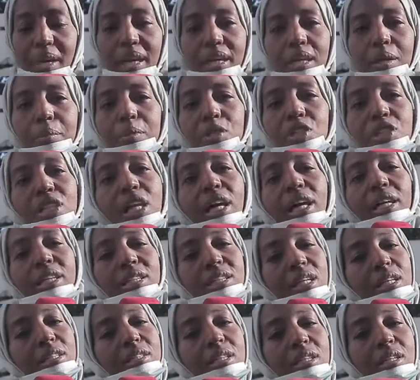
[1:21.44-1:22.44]
هي باش تلقيت
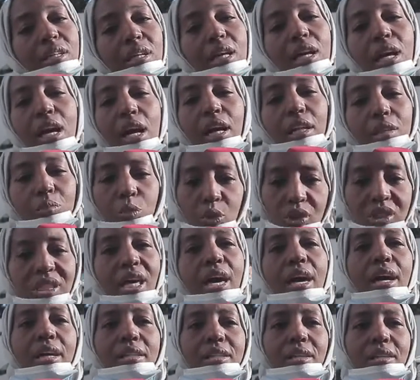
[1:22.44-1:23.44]
هاد هاد
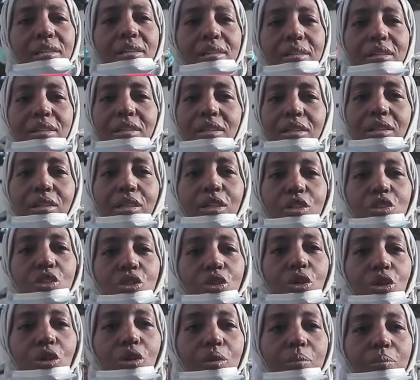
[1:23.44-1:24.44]
المساعده
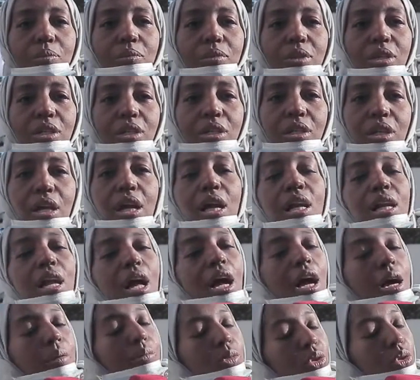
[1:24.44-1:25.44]
كنشكركم
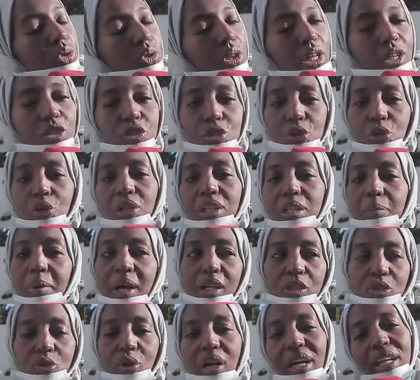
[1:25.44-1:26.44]
الحمد لله الشكر دابا
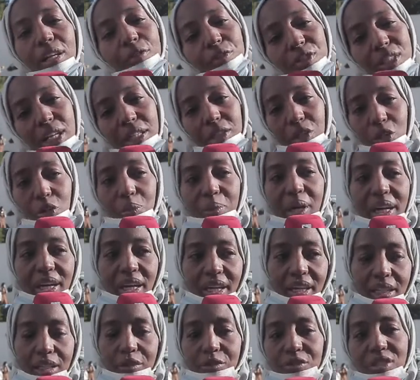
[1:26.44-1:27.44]
خصو غير يفتح دعيو معايا
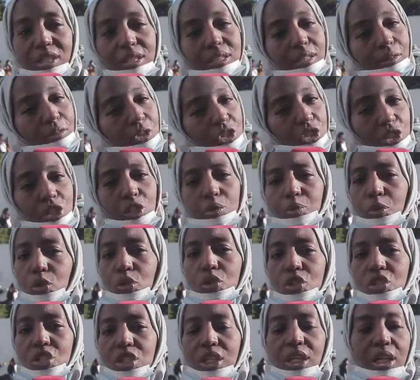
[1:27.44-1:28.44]
غير يفتح صافي جبت لهم
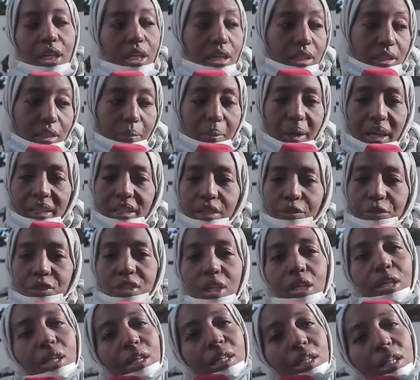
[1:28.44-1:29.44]
كلشي دابا غادي
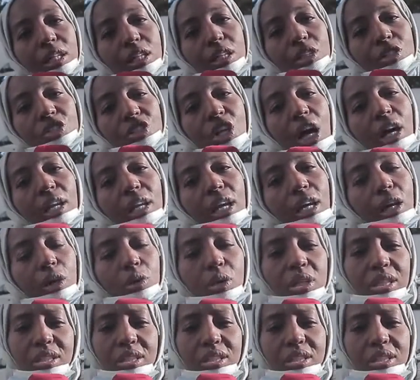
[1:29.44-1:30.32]
يفتح ان شاء الله قالوا لي